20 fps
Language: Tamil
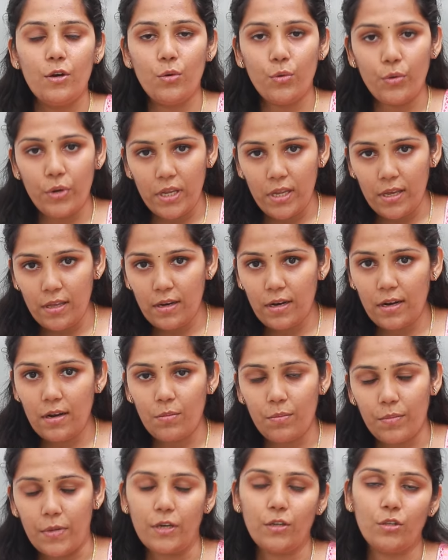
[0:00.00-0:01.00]
நுரையீரல்
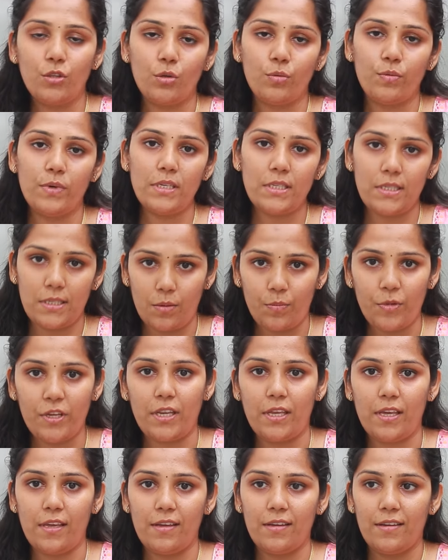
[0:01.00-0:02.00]
மருத்துவர்
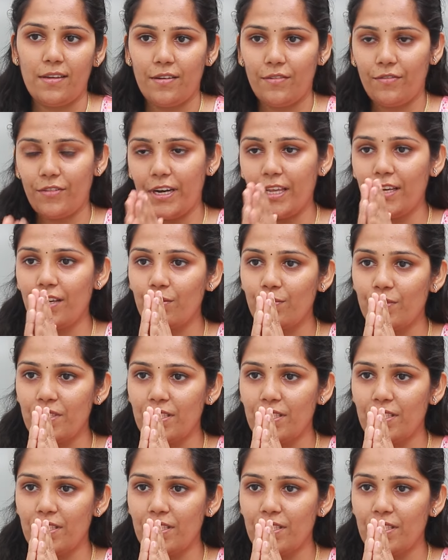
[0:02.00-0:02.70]
சபரி வணக்கம்